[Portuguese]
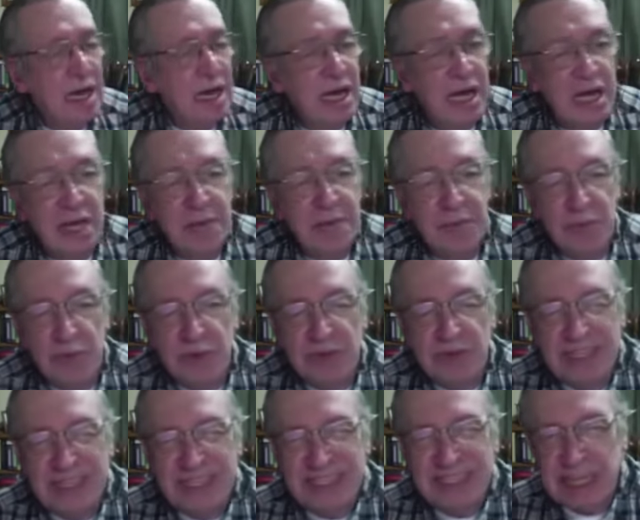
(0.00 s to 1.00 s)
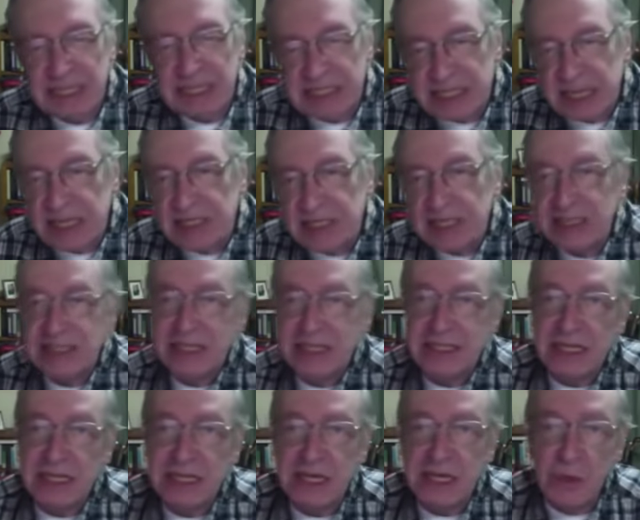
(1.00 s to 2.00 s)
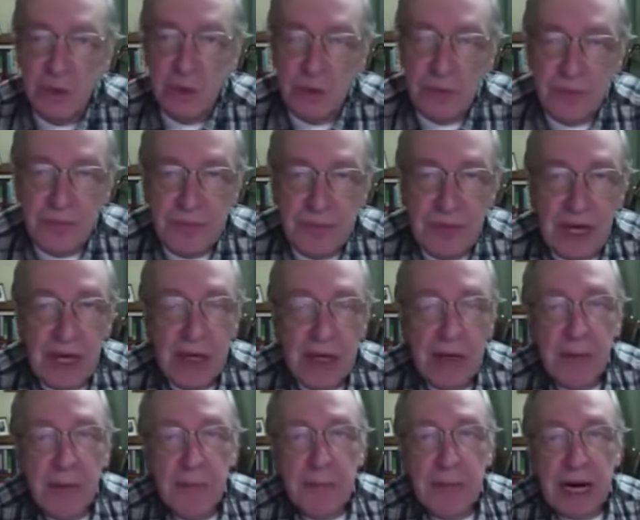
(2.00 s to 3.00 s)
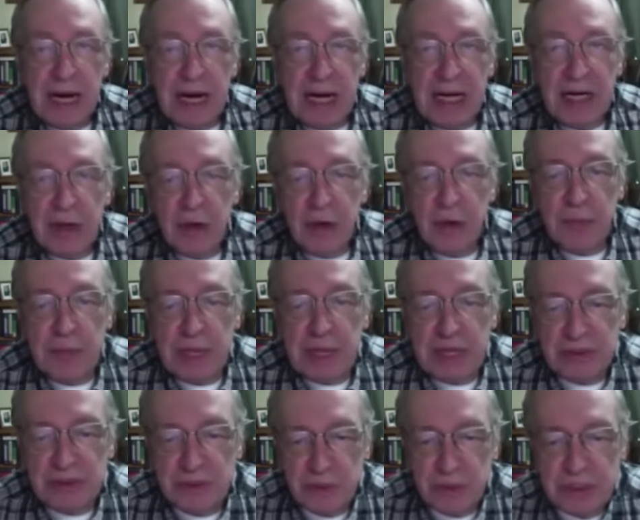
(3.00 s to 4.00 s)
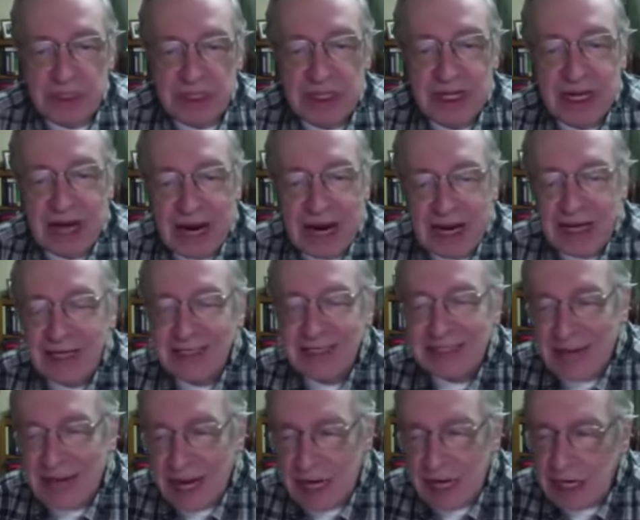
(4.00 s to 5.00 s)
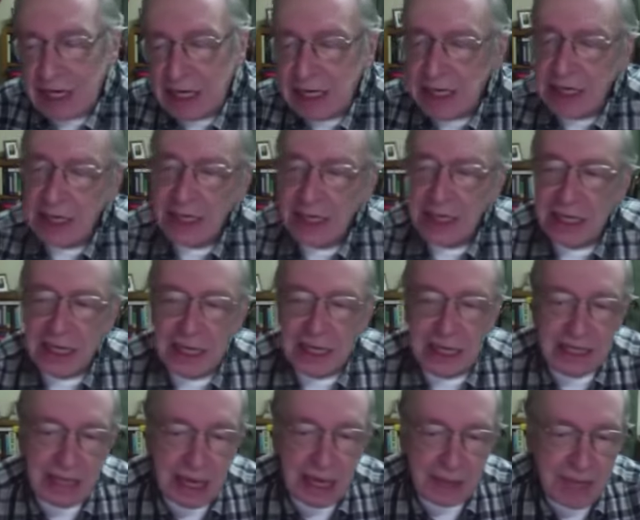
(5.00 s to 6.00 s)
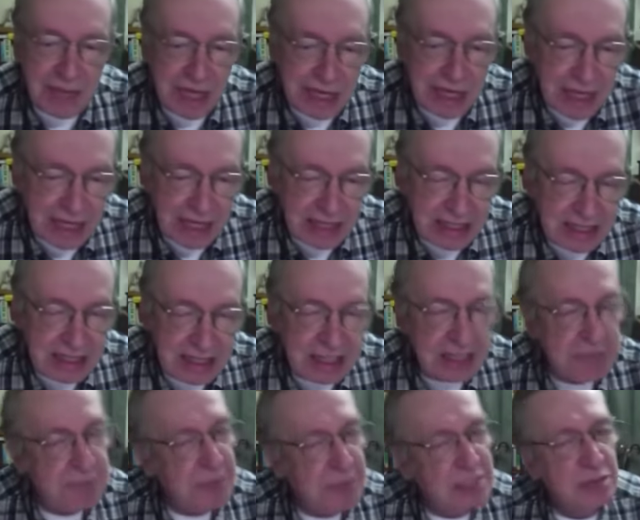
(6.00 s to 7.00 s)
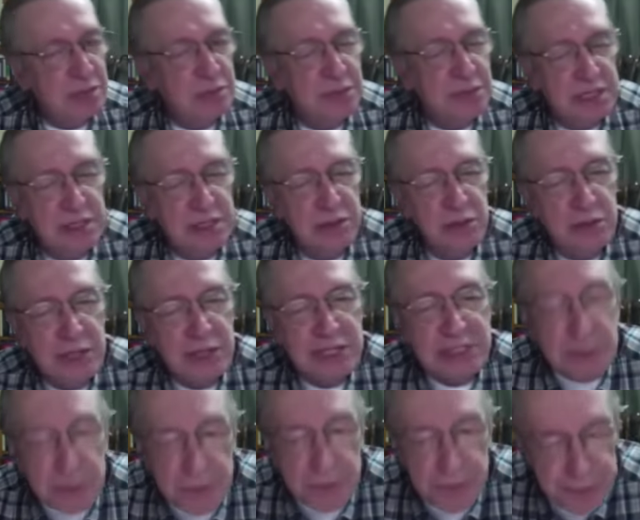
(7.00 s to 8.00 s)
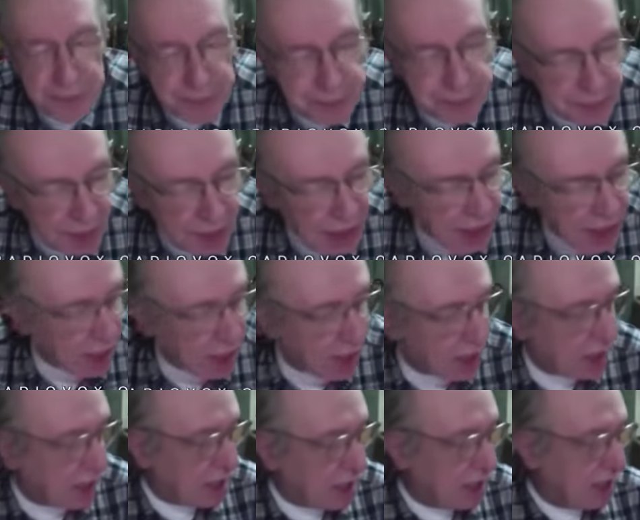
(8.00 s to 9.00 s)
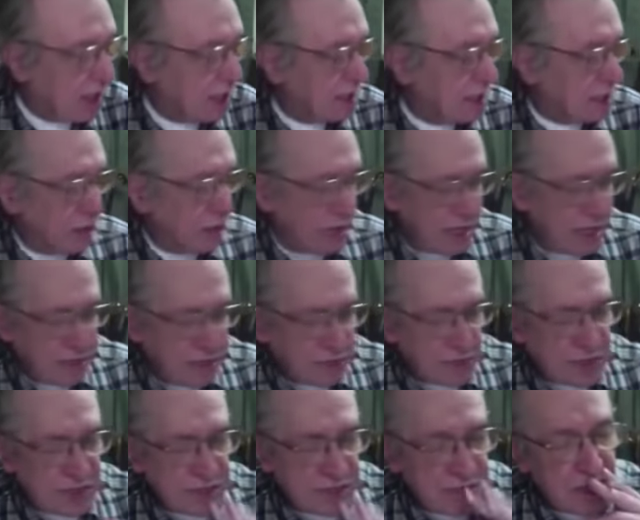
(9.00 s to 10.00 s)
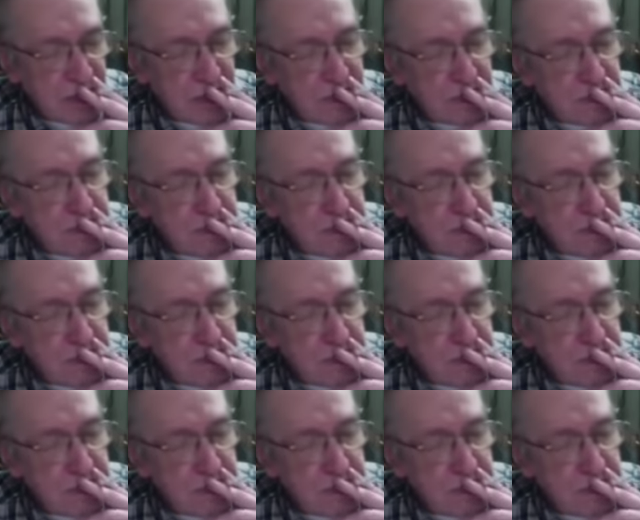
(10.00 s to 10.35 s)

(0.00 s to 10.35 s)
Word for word: em 1960 61 para operações de larga escala na América Latina, especialmente no Brasil. E então ali você vê